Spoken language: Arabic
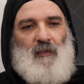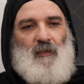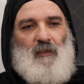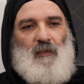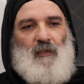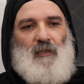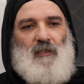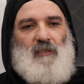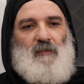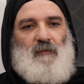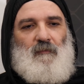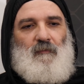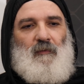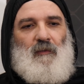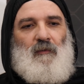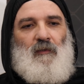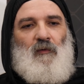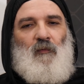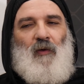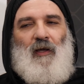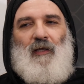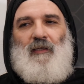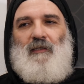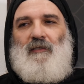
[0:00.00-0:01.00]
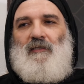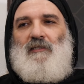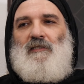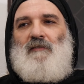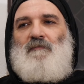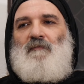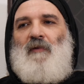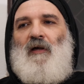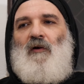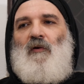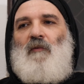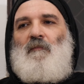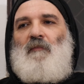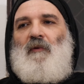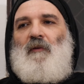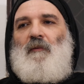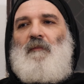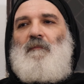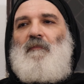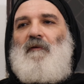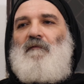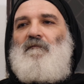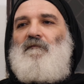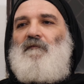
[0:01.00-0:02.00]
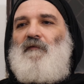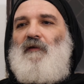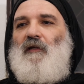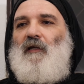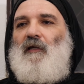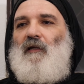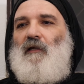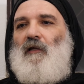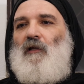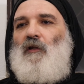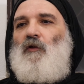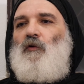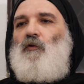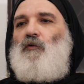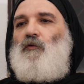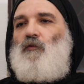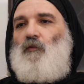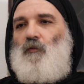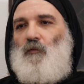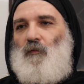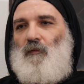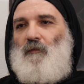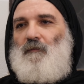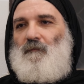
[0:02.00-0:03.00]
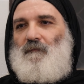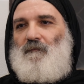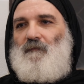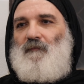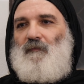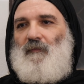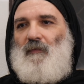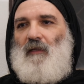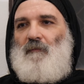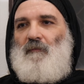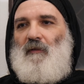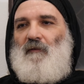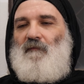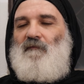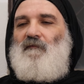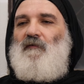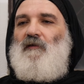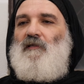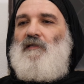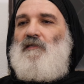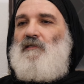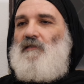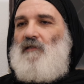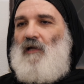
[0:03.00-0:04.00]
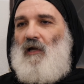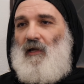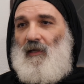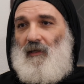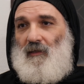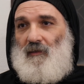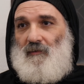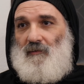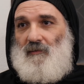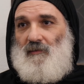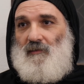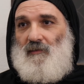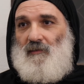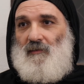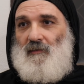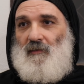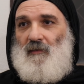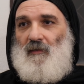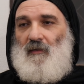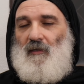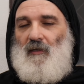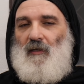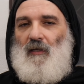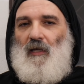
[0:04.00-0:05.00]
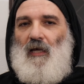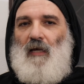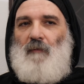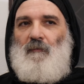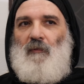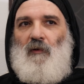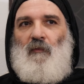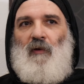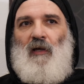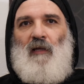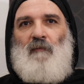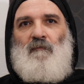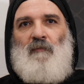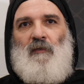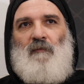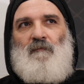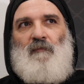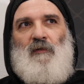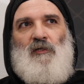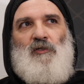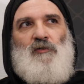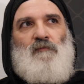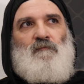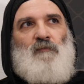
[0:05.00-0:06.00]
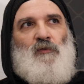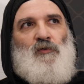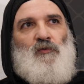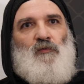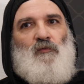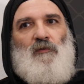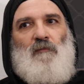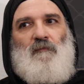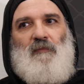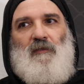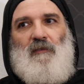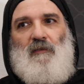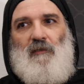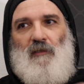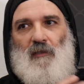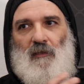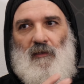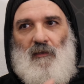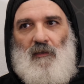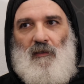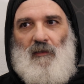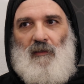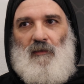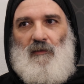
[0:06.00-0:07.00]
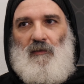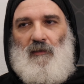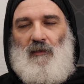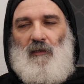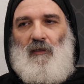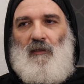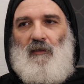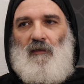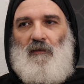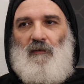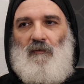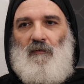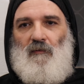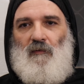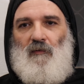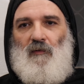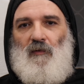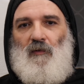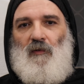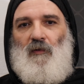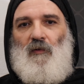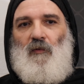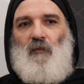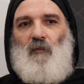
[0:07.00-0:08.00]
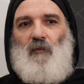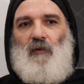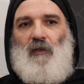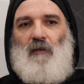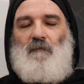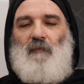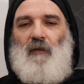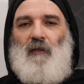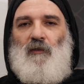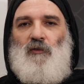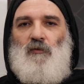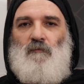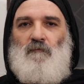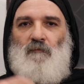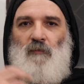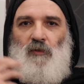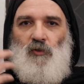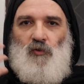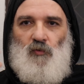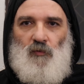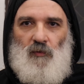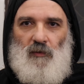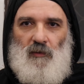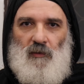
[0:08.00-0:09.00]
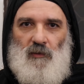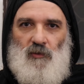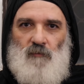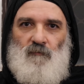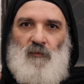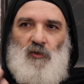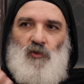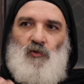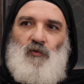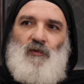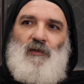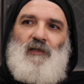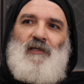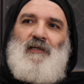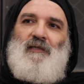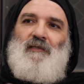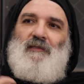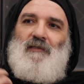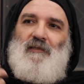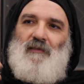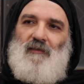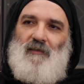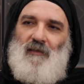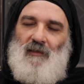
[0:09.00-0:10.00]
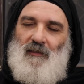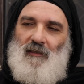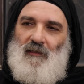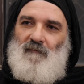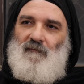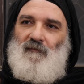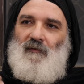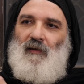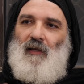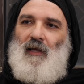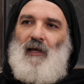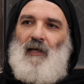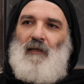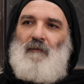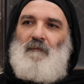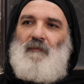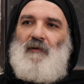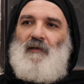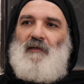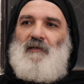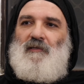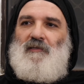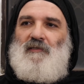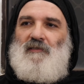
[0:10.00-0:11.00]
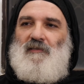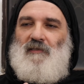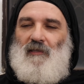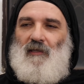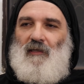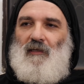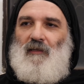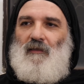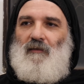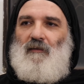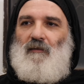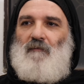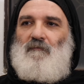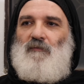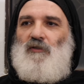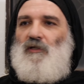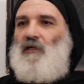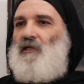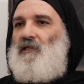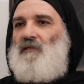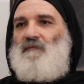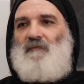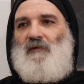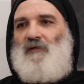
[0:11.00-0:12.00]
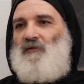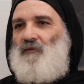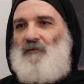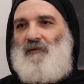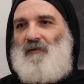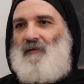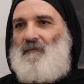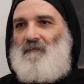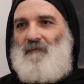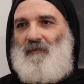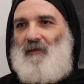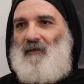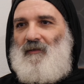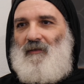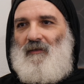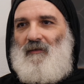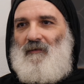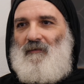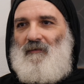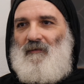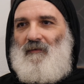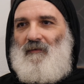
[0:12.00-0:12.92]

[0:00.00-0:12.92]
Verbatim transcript: لازم الواحد يسمعه ما يبقى فيه الهدوء ما يبقى فيه السايلنس اما الواحد ما يبقاش مشغول بالدنيا كتير ويبقى مشغولية الدنيا في القلب الإنسان مش هيسمع صوت ربنا